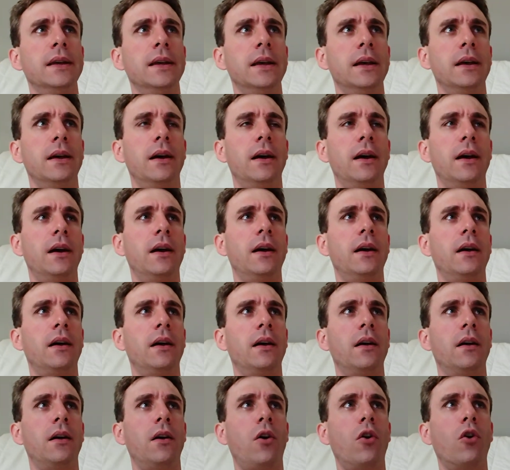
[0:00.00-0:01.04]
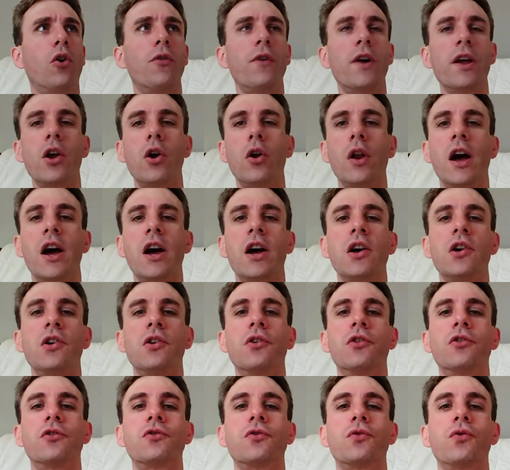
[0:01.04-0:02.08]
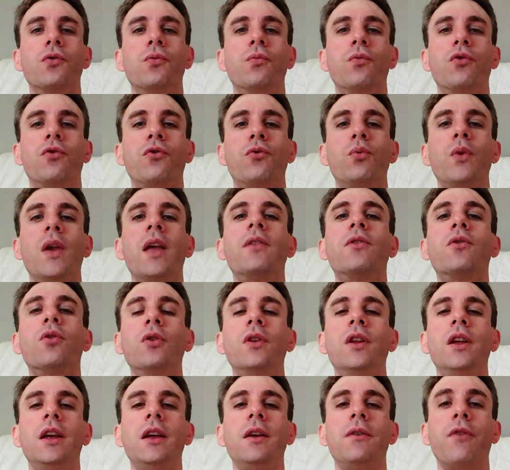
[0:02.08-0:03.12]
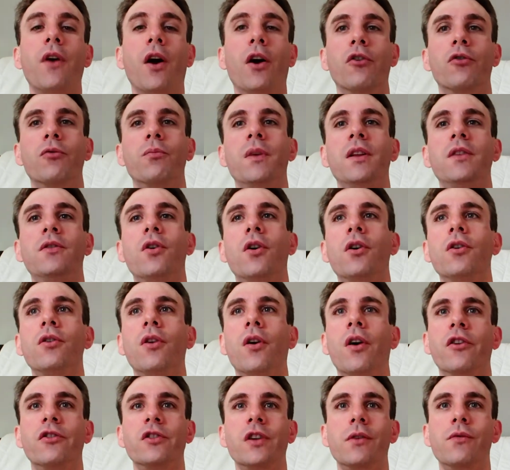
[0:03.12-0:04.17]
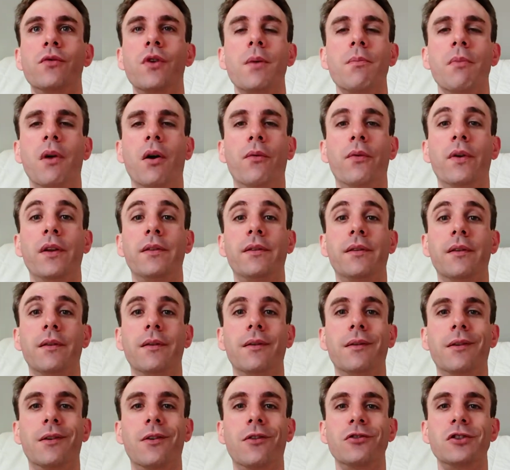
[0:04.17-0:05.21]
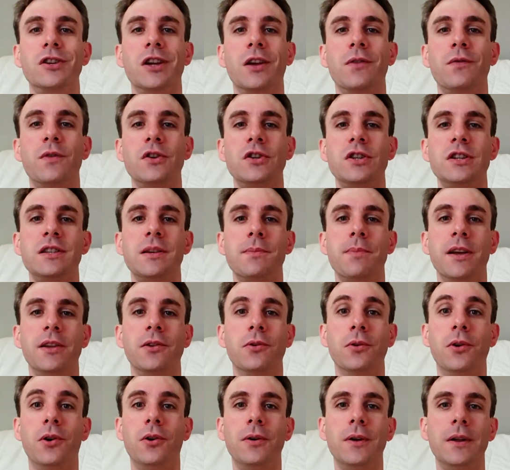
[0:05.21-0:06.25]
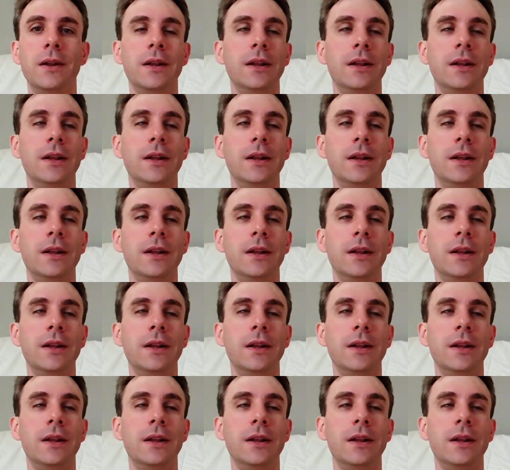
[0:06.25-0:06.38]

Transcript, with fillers: Euh, en le revoyant là, je me suis étonné, enfin je m'étonne à chaque fois, mais en fait quand j'y réfléchis c'est pas étonnant,